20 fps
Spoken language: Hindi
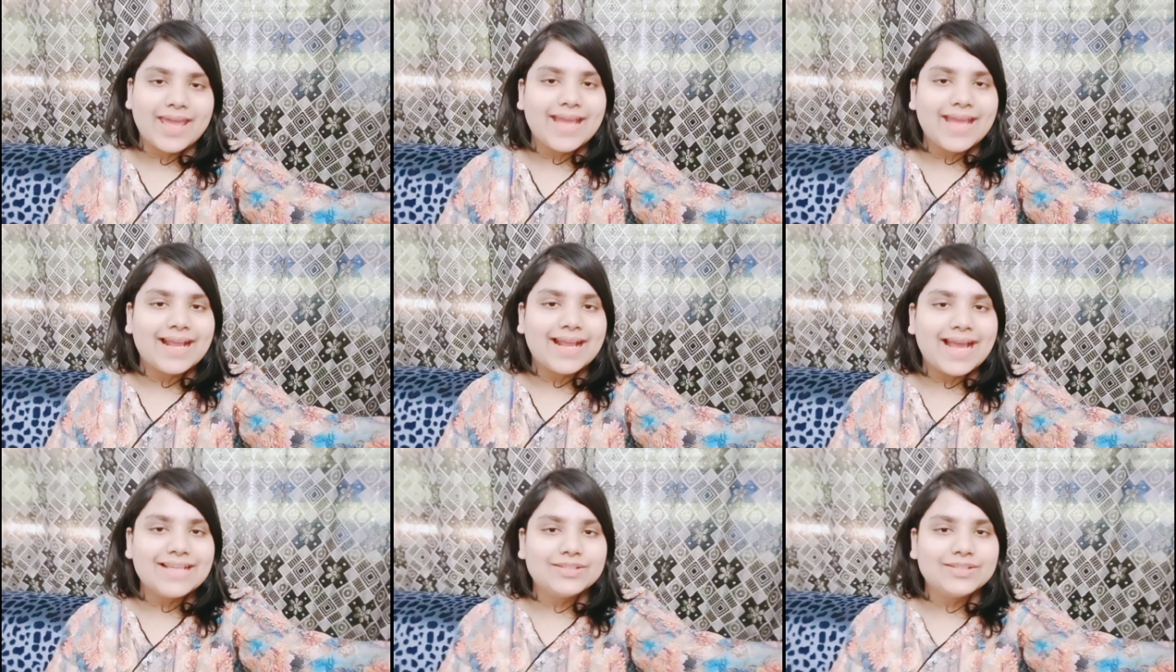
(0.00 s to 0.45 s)

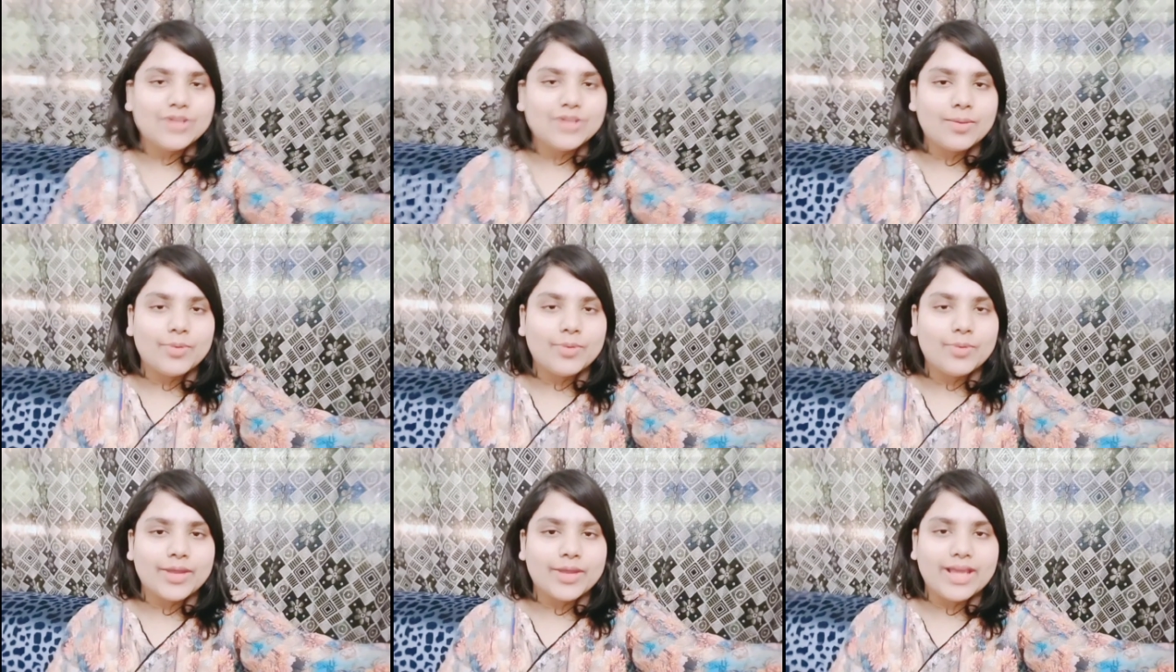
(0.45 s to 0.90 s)
Hey guys,
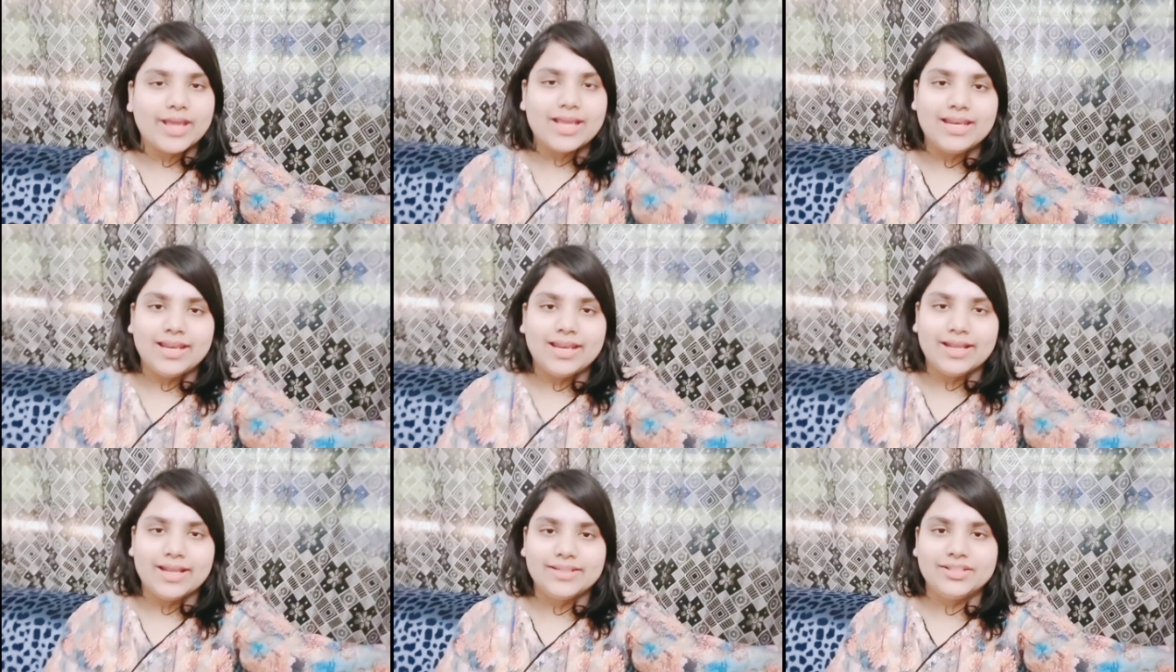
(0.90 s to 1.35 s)
तो अब हो गया
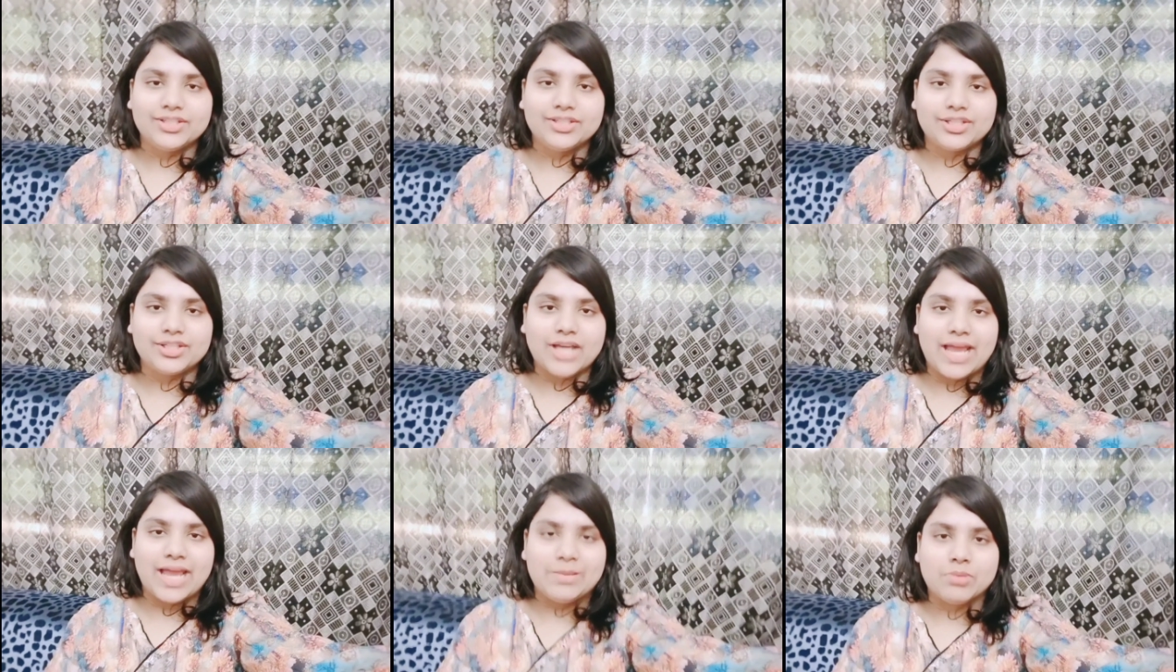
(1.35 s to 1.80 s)
है
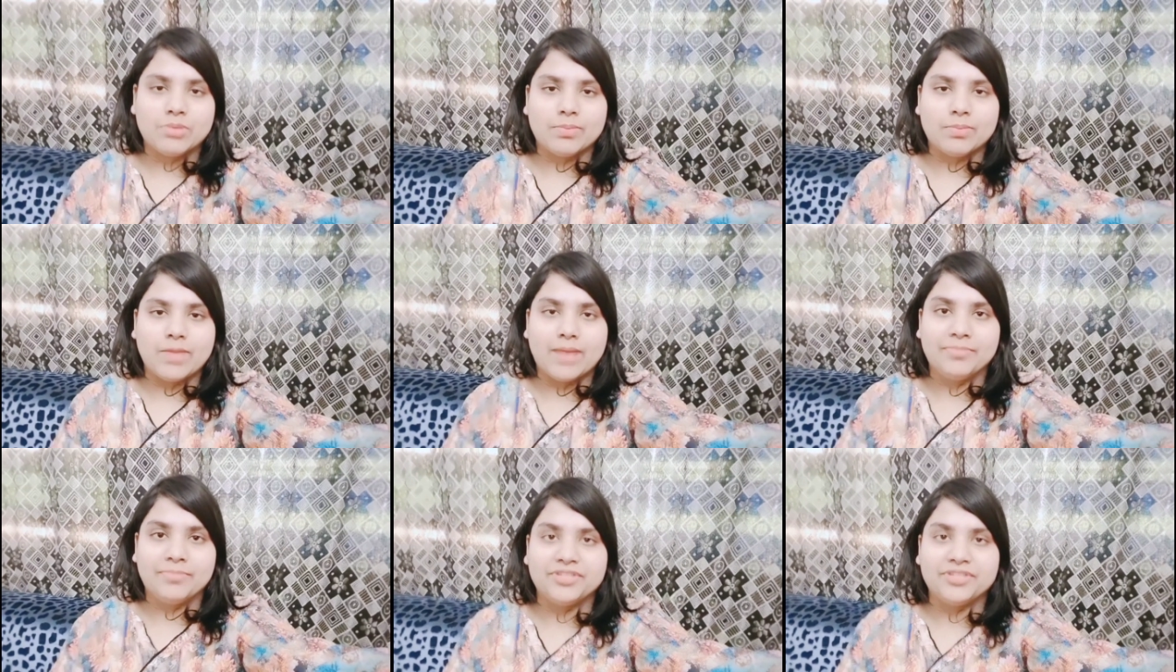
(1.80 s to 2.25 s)
लंच टाइम और
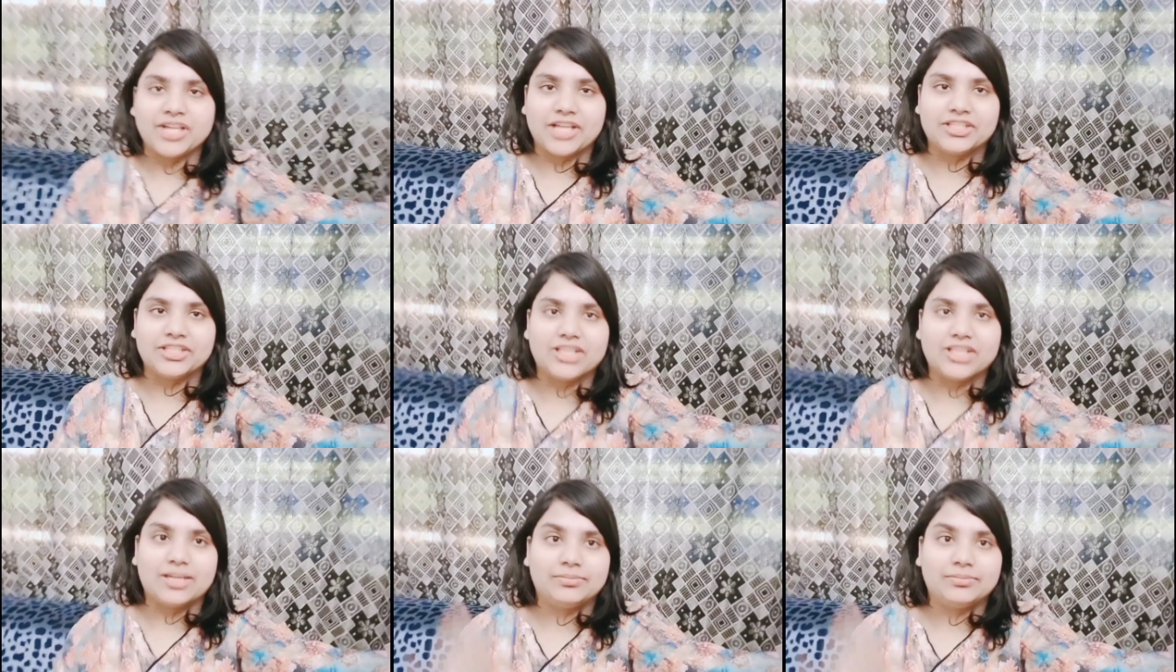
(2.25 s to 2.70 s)
मैं हमेशा
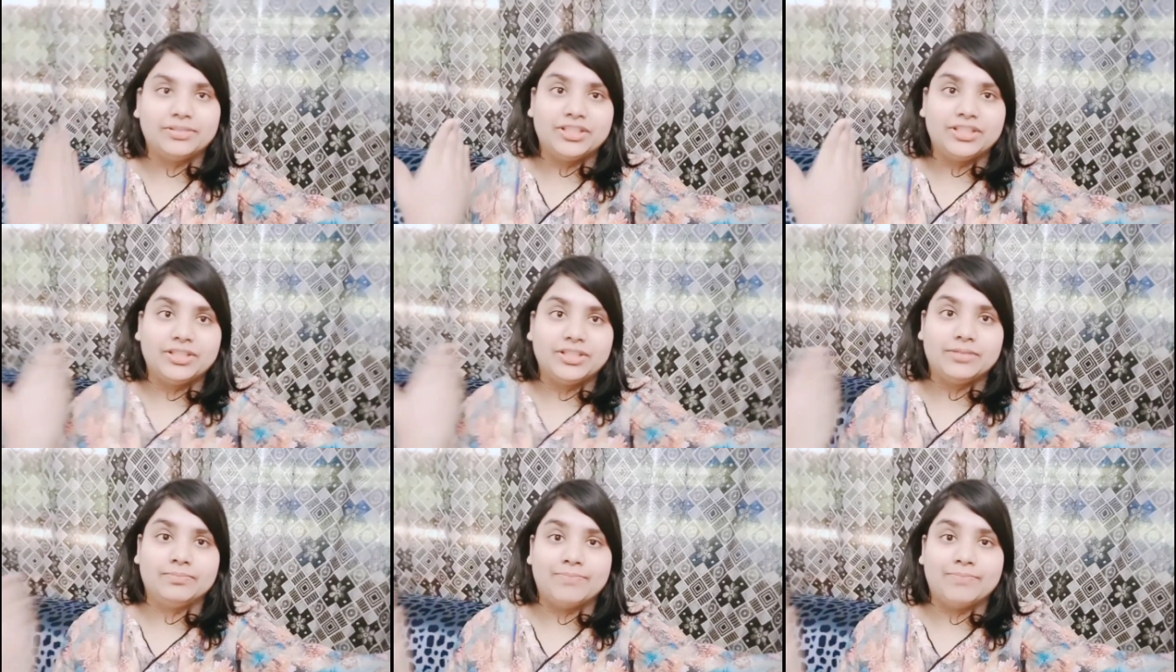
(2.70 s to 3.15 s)
की तरह
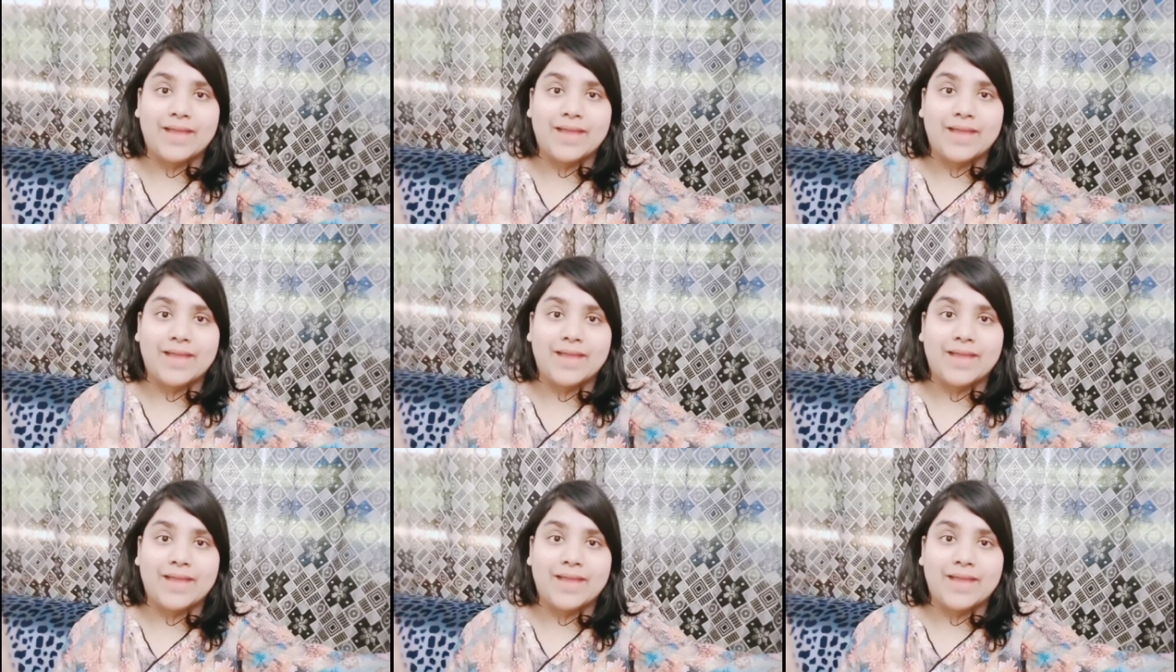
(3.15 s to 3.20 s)
अपनी